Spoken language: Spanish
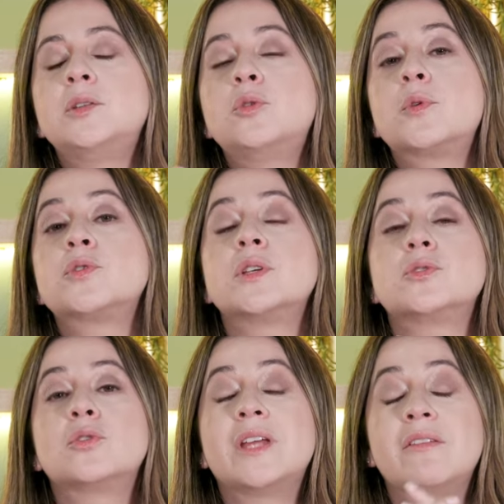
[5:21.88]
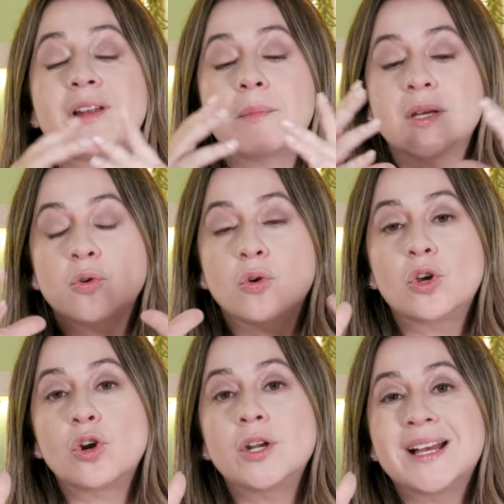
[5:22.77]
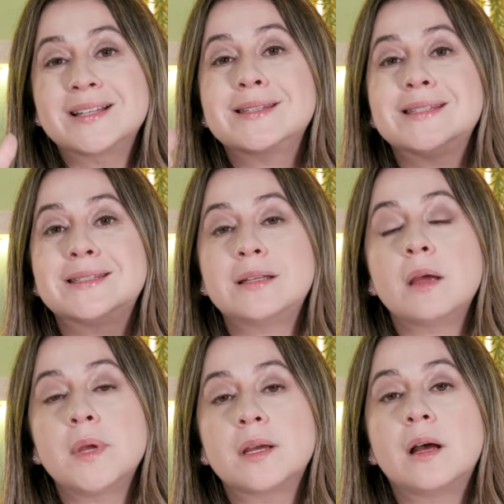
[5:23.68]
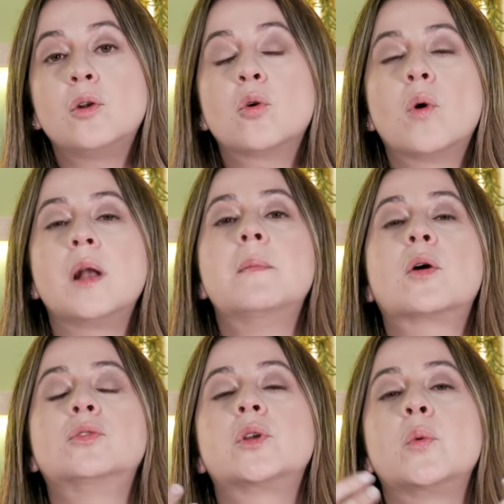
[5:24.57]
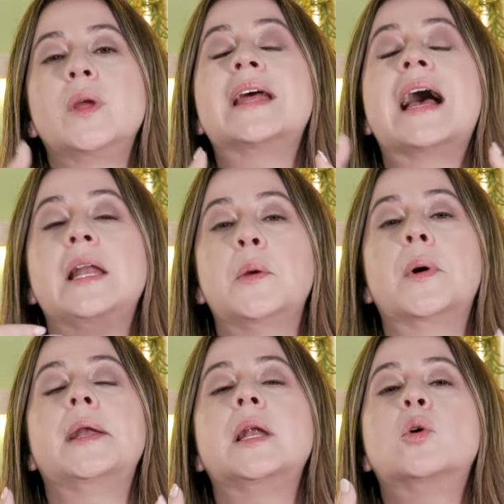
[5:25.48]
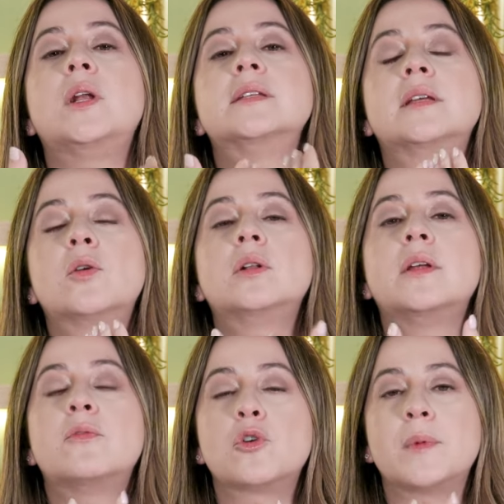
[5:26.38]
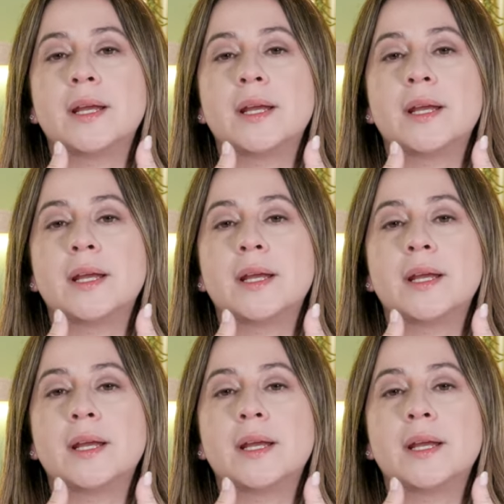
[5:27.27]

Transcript: en tu proceso de inflamación crónica sistémica, lo cual va a contribuir a elevar el colesterol de forma